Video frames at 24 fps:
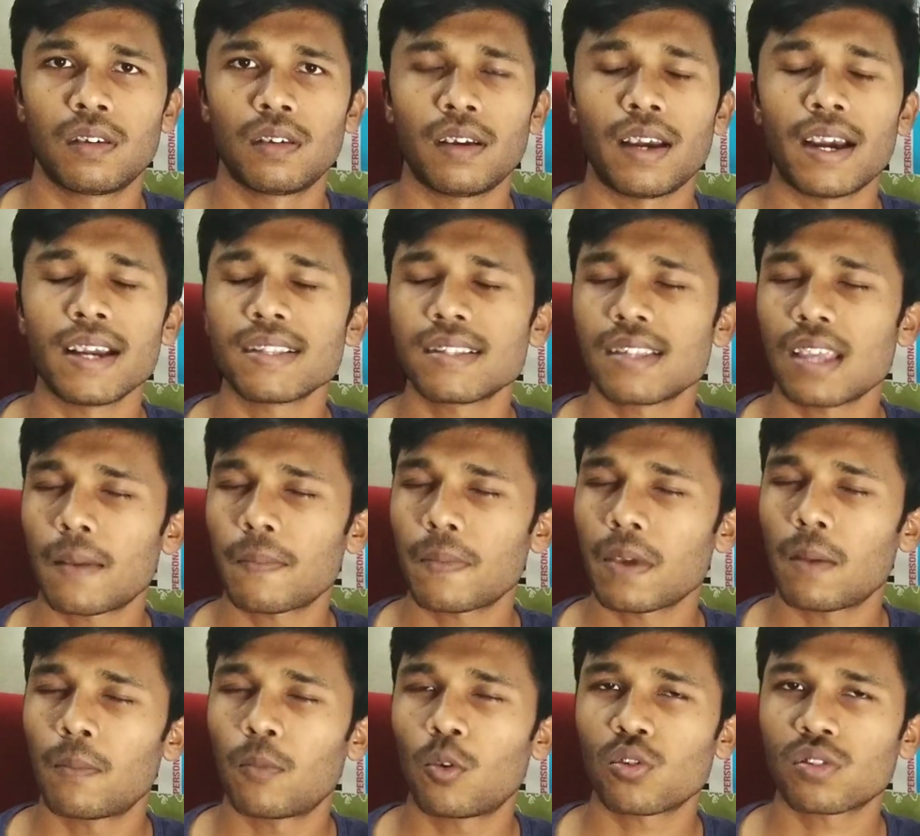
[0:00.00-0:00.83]
गाइज यहाँ
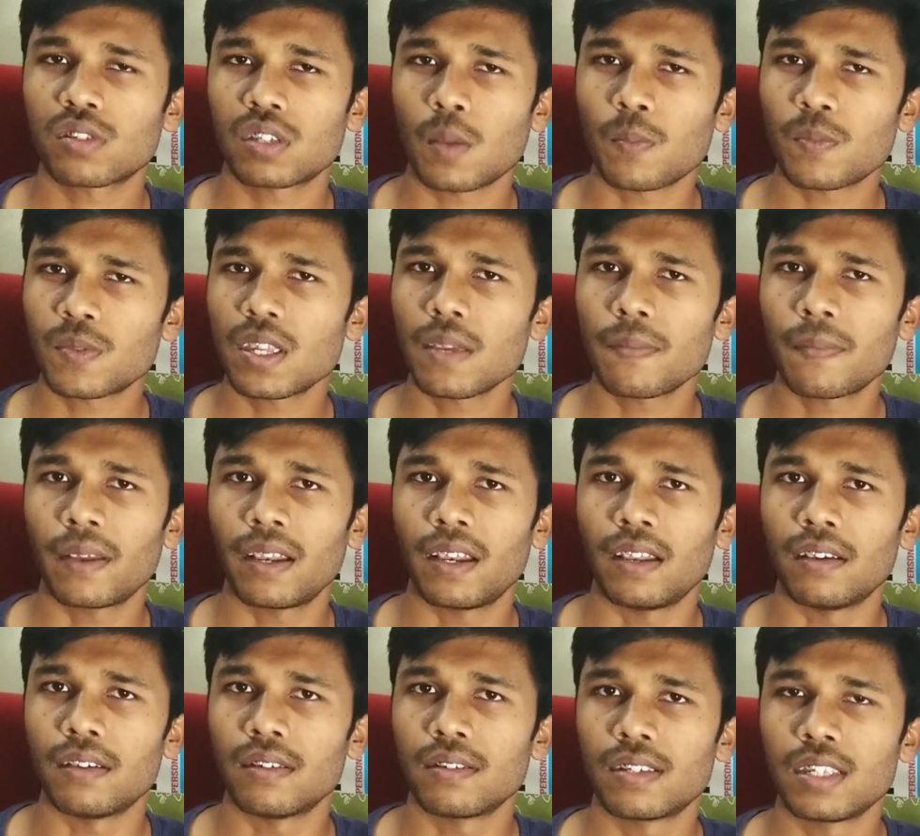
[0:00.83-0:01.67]
पे हम लोग सबसे
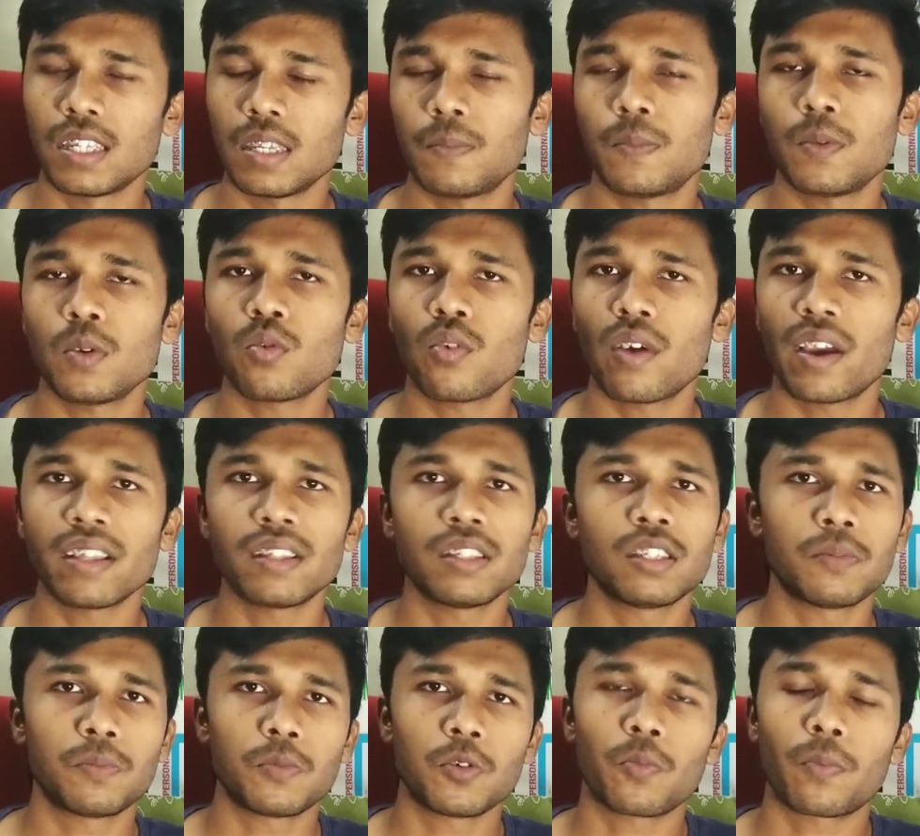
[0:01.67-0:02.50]
पहले सी पी यू
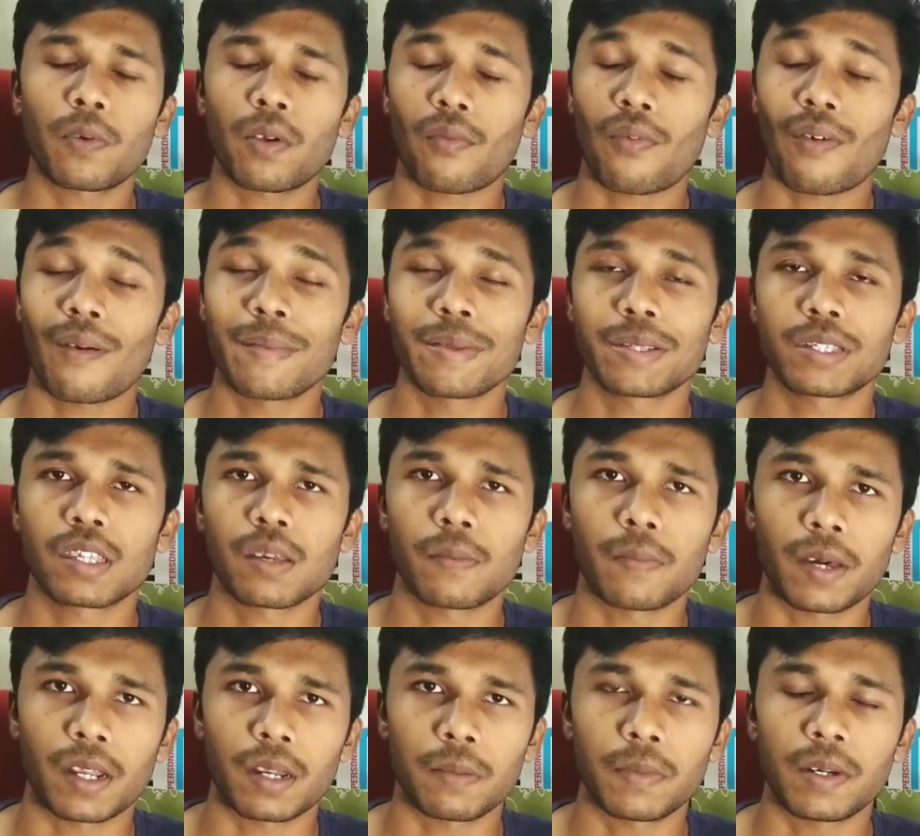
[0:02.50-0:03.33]
एंड जी पी यू परफॉर्मेंस के
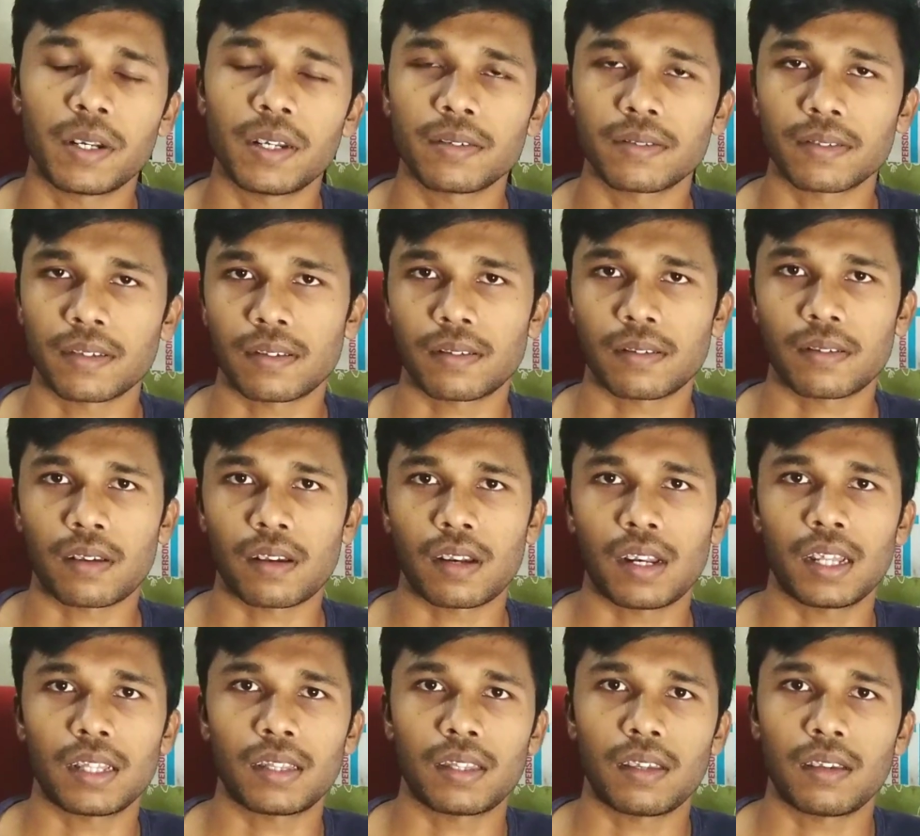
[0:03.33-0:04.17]
बारे में डिस्कस कर
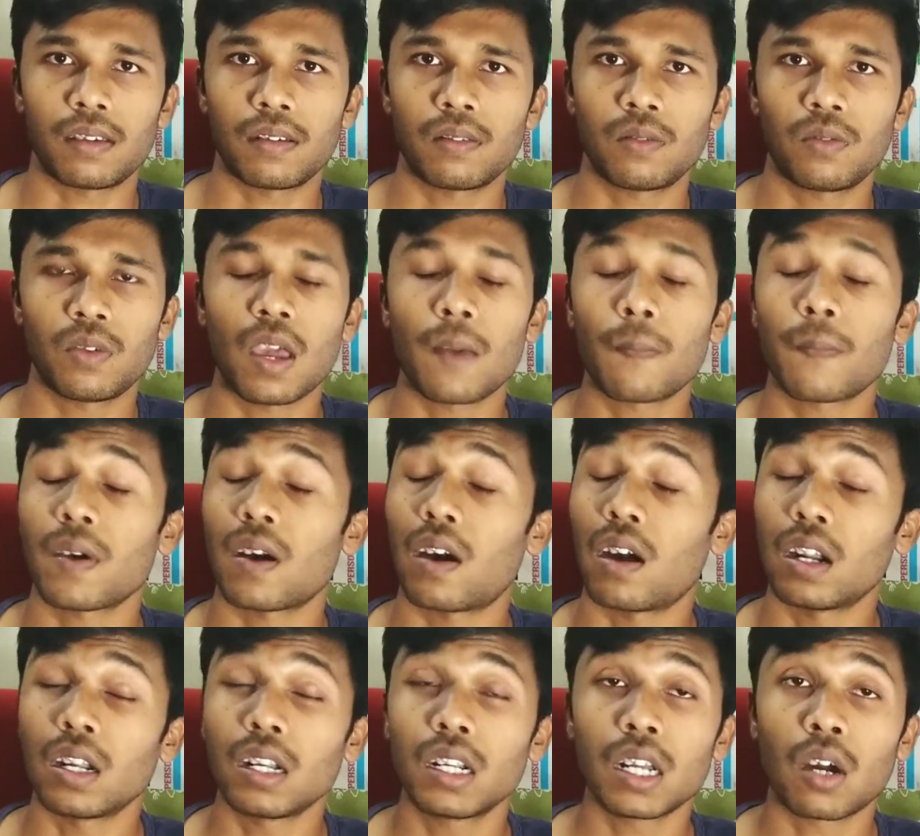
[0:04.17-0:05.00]
लेते हैं तो यहाँ पे
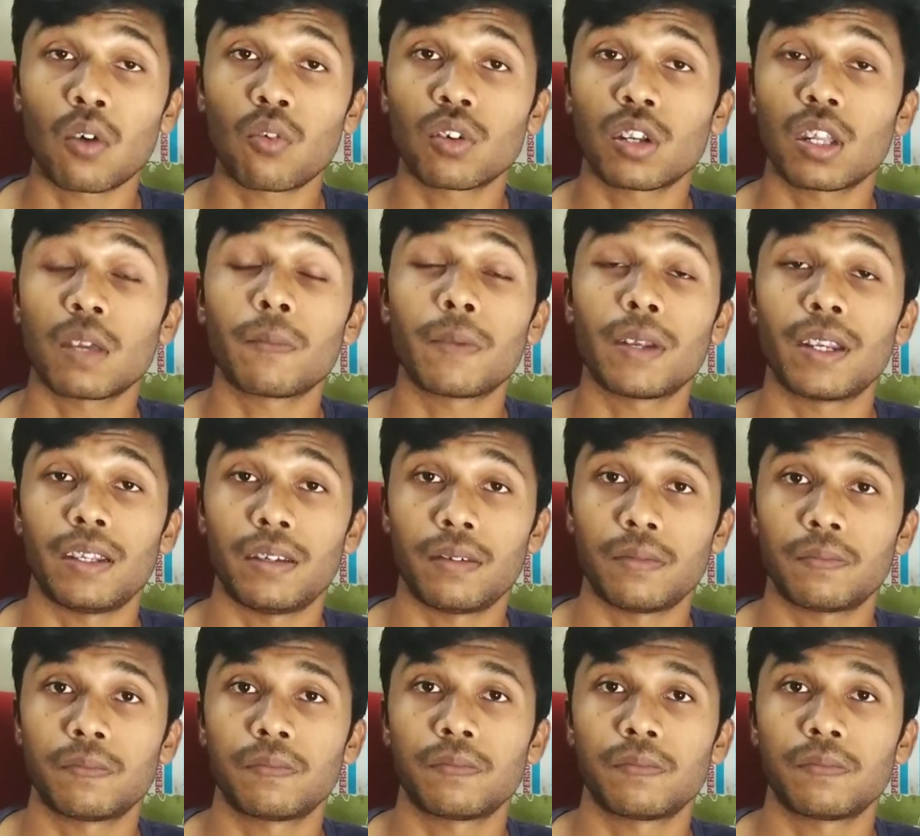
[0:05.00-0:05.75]
अनडाउटेबली